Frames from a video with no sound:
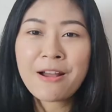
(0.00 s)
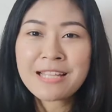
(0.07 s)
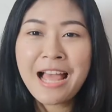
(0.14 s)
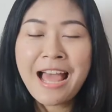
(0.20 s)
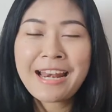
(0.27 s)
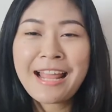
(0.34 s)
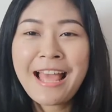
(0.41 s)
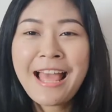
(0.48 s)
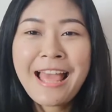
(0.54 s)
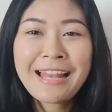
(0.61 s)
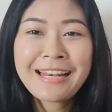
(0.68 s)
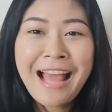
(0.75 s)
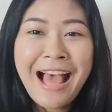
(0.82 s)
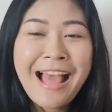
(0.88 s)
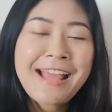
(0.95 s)
หมอชาเนี่ย
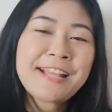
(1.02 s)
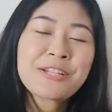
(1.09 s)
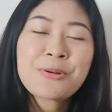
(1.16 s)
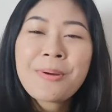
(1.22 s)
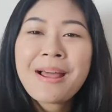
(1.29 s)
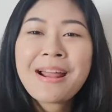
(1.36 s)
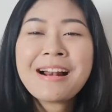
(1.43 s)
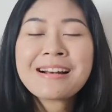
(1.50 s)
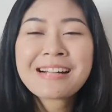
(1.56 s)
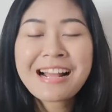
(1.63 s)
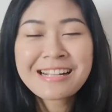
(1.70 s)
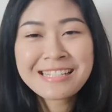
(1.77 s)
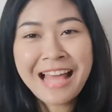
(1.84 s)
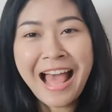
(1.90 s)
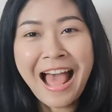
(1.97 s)
ได้ช่วย
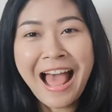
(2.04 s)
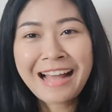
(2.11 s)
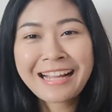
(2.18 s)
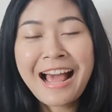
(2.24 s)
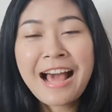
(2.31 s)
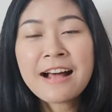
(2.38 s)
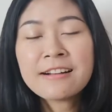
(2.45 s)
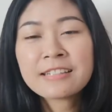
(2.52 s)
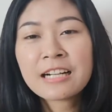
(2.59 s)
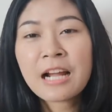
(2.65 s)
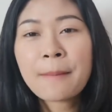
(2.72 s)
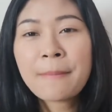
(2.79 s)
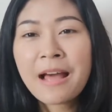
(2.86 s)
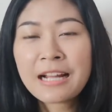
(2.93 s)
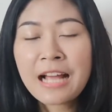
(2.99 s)
รักษาอาการระ
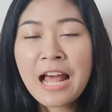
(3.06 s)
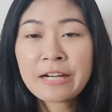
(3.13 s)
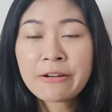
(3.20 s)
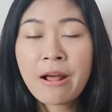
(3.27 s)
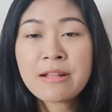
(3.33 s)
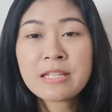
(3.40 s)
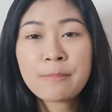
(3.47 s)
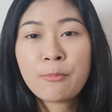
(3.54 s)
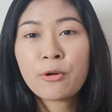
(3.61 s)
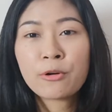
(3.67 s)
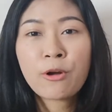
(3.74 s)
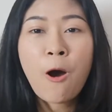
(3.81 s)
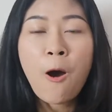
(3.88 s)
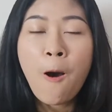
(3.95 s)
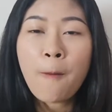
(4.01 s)
งับอาการความเจ็บปวด
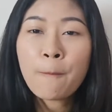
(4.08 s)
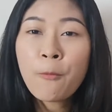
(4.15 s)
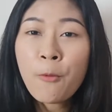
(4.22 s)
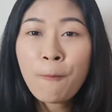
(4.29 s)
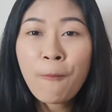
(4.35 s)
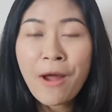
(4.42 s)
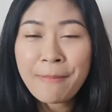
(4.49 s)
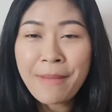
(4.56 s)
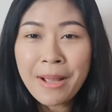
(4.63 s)
ของผู้ป่วย